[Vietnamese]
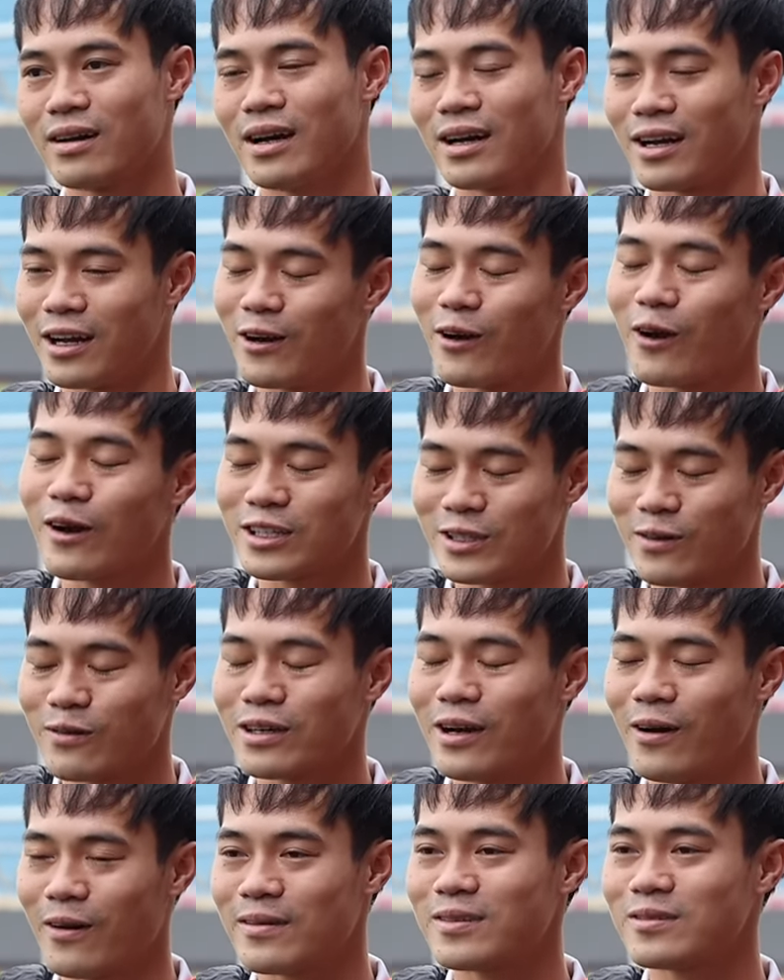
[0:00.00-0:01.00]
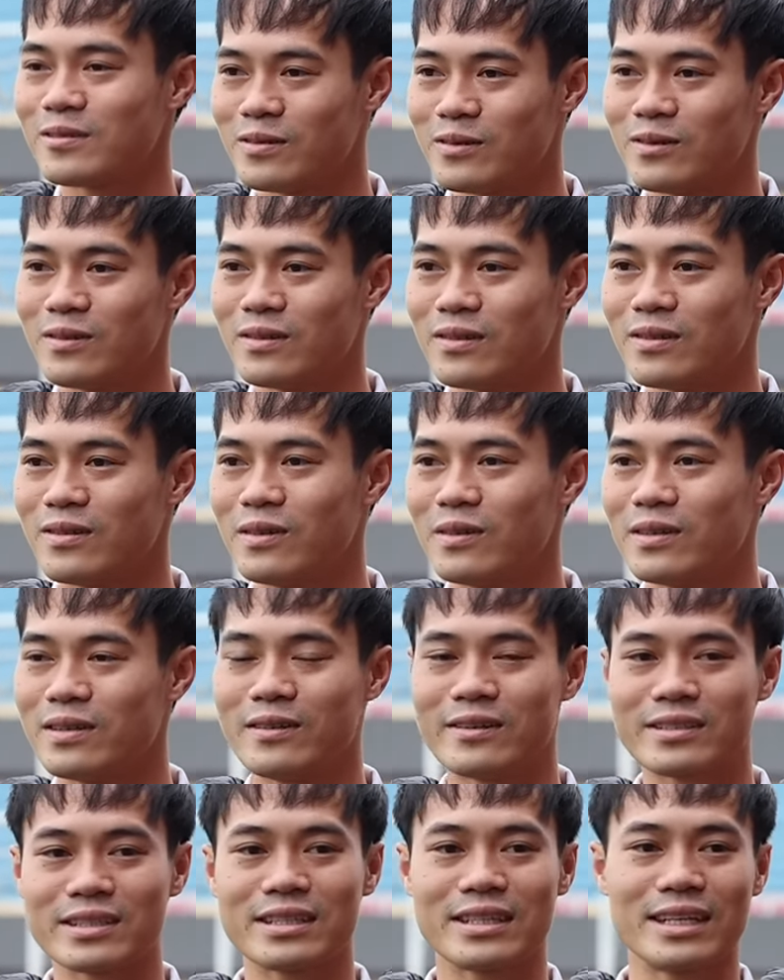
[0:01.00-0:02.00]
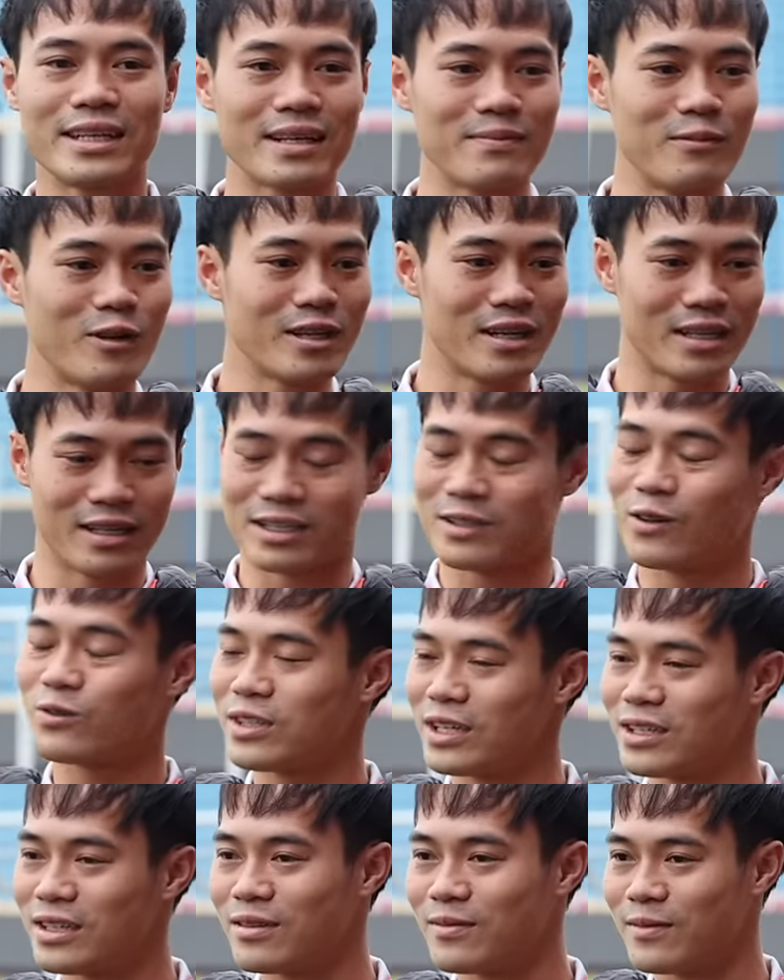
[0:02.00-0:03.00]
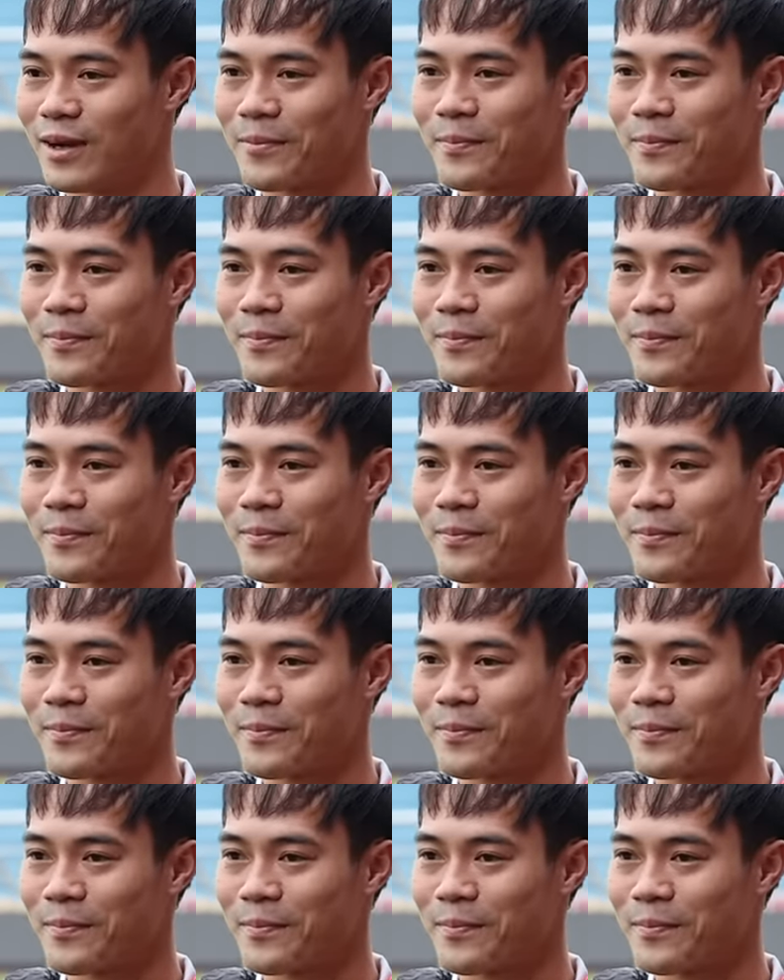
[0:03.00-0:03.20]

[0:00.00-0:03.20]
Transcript: Đó là trong cái đầu em luôn luôn, luôn suy nghĩ mỗi lần ở trong sân như vậy.